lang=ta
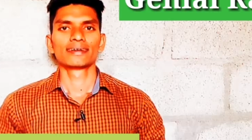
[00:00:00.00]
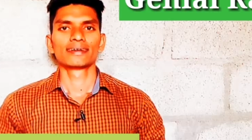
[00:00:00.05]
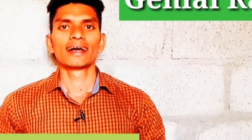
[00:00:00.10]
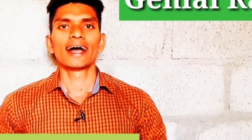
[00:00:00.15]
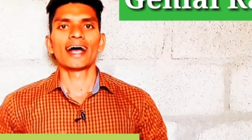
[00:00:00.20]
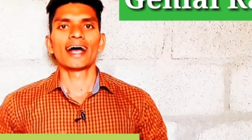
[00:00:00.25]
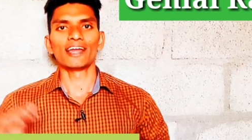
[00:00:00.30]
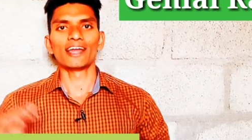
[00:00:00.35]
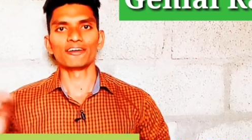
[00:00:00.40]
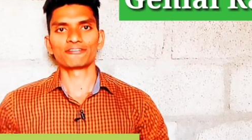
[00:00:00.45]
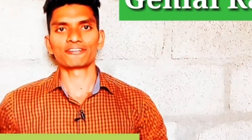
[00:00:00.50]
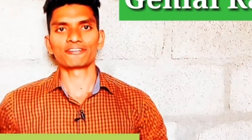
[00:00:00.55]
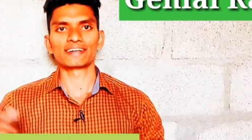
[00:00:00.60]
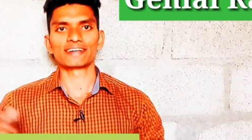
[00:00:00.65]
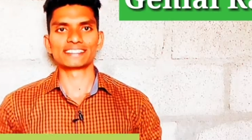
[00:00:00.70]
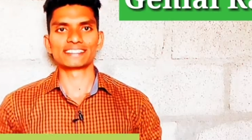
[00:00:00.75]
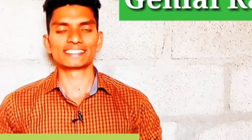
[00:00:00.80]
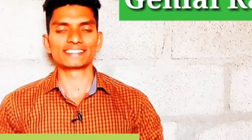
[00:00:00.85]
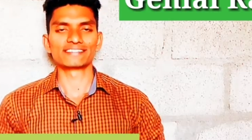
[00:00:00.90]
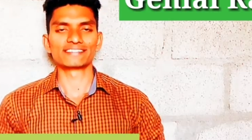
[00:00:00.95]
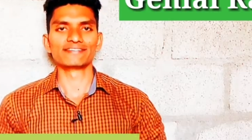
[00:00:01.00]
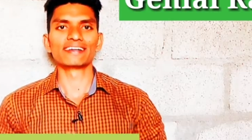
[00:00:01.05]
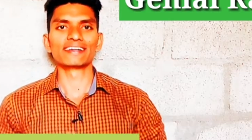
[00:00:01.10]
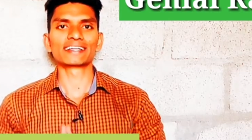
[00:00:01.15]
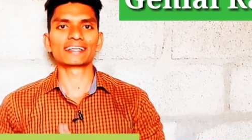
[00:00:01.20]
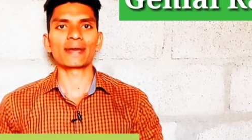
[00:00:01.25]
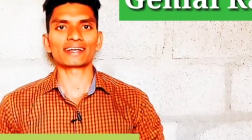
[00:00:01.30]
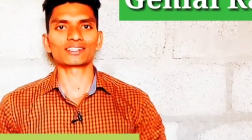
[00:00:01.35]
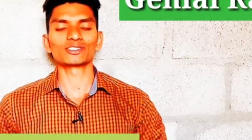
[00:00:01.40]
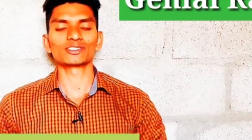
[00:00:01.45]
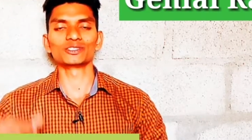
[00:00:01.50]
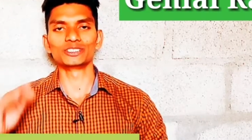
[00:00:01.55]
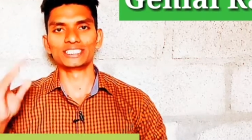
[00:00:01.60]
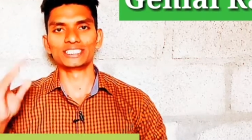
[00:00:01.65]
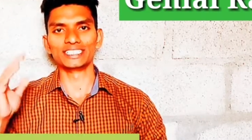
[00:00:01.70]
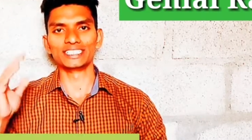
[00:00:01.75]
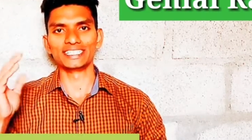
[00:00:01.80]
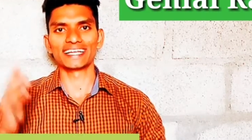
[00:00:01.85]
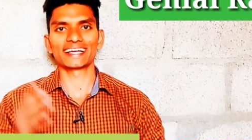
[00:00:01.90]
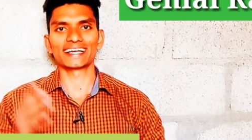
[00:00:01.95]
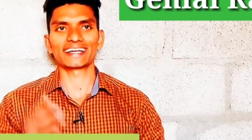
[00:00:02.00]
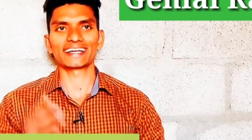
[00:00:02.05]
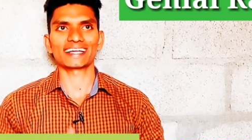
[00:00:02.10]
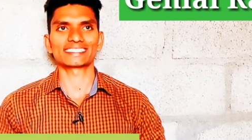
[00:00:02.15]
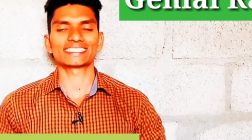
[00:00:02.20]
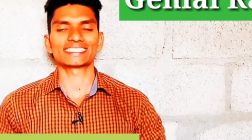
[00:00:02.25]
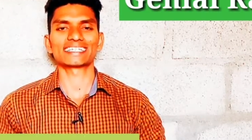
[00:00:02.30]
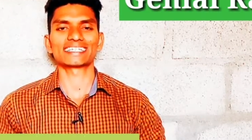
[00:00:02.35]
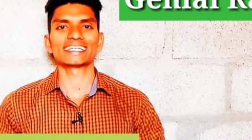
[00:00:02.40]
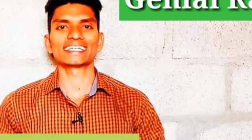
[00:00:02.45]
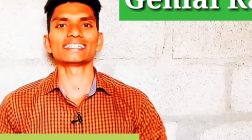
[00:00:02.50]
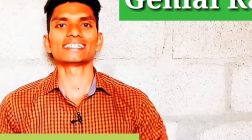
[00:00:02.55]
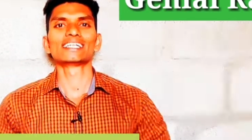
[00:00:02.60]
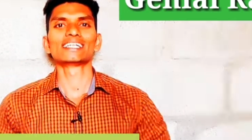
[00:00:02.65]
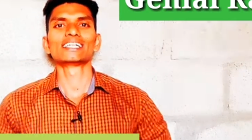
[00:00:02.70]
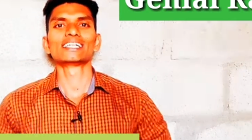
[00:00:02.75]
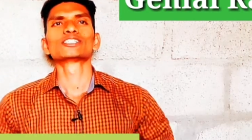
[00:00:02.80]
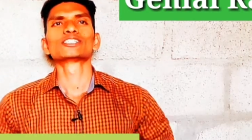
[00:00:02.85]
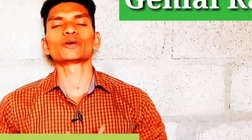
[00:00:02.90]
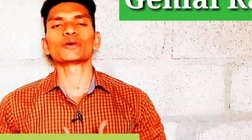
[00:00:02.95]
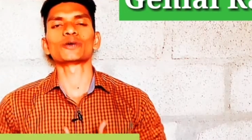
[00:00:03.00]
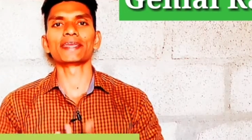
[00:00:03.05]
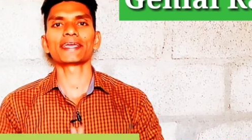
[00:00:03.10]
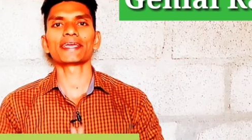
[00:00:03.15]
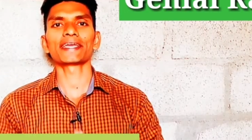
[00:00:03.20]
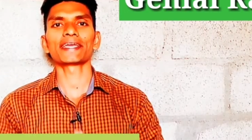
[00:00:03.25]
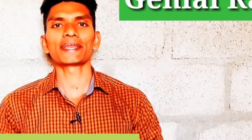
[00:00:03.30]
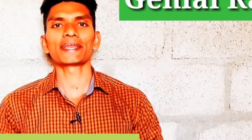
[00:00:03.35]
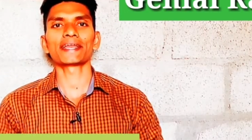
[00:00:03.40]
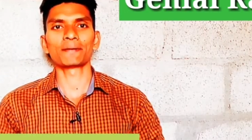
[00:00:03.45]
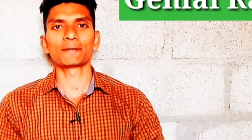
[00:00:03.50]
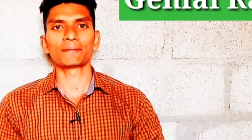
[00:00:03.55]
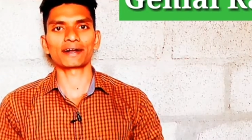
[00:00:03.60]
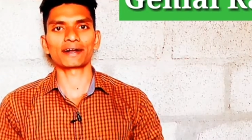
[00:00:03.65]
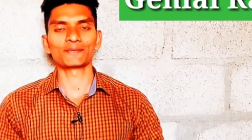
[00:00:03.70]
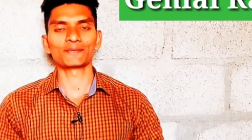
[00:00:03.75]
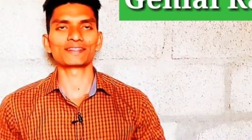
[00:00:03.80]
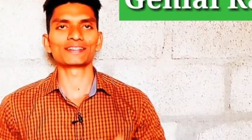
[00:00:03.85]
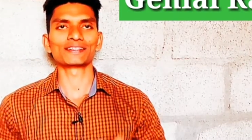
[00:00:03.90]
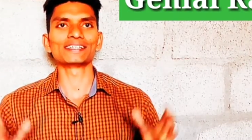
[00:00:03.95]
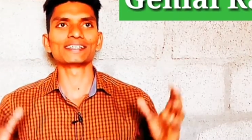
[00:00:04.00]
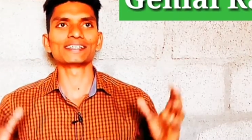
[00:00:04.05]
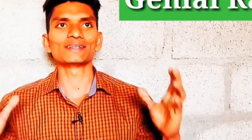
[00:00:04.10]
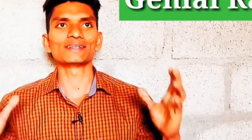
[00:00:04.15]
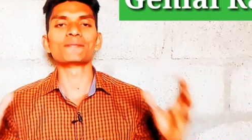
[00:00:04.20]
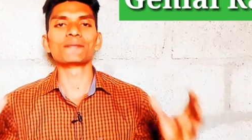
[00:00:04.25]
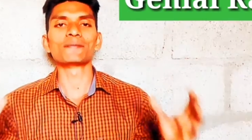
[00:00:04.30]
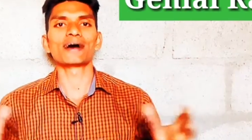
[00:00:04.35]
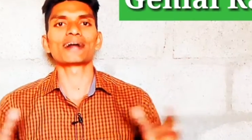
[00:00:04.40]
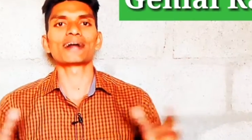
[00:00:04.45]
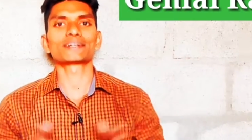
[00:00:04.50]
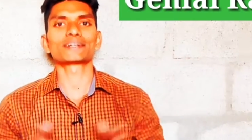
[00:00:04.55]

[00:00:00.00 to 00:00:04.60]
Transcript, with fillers: ஹலோ ஃப்ரெண்ட்ஸ் வெல்கம் பேக் டு ஜீனியல் ராக் சேனல் ஸோ இன்றைக்கி நம்ம பார்க்க போகிறது